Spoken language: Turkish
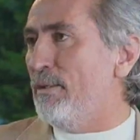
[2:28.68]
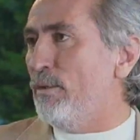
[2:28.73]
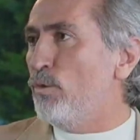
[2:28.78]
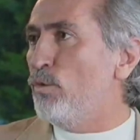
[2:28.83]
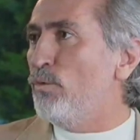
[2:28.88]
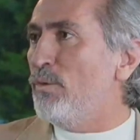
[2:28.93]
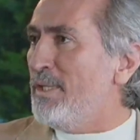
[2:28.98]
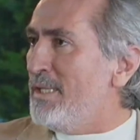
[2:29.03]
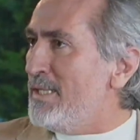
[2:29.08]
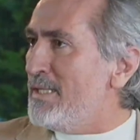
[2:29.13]

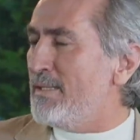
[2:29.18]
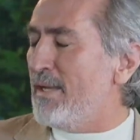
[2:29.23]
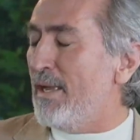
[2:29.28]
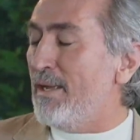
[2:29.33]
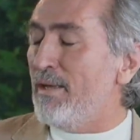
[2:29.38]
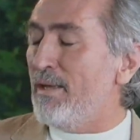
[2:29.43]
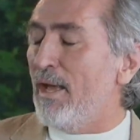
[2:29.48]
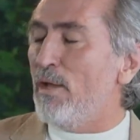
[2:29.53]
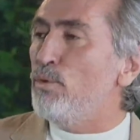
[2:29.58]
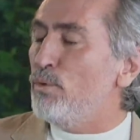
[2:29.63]

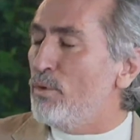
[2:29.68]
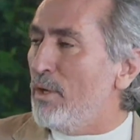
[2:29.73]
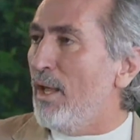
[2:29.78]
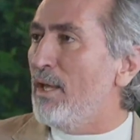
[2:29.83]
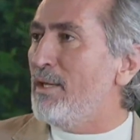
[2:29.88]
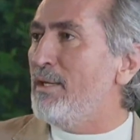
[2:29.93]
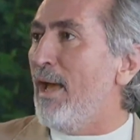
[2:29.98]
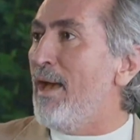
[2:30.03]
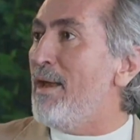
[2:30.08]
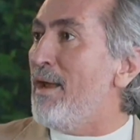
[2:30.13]
güvenirsek, yani Türk
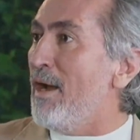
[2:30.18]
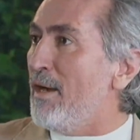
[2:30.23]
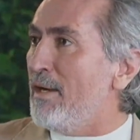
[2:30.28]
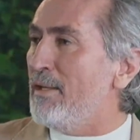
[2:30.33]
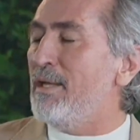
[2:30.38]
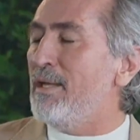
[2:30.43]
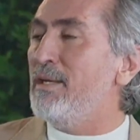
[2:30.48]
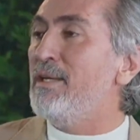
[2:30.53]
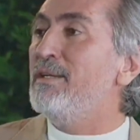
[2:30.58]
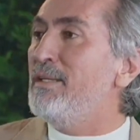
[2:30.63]
halkı eğer
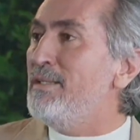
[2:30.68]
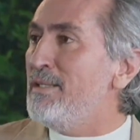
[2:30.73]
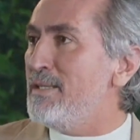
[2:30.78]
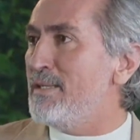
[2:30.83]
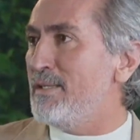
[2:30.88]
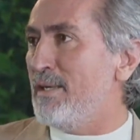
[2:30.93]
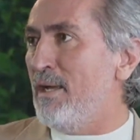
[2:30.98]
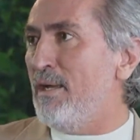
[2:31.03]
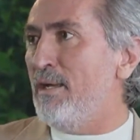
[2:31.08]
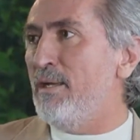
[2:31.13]
hakikaten
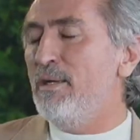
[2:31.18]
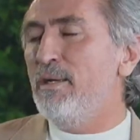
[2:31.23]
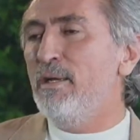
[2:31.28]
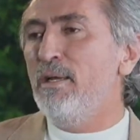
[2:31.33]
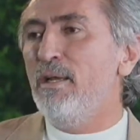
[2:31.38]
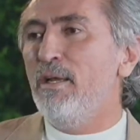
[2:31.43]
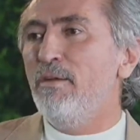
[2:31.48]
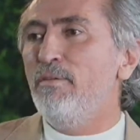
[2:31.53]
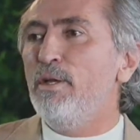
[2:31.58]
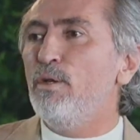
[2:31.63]
inanırsa
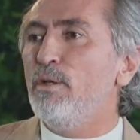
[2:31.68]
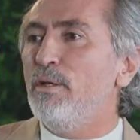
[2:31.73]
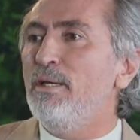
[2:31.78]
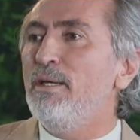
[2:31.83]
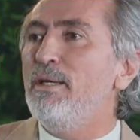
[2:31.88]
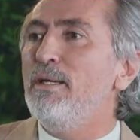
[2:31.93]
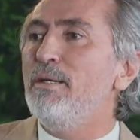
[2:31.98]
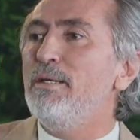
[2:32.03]
ve e,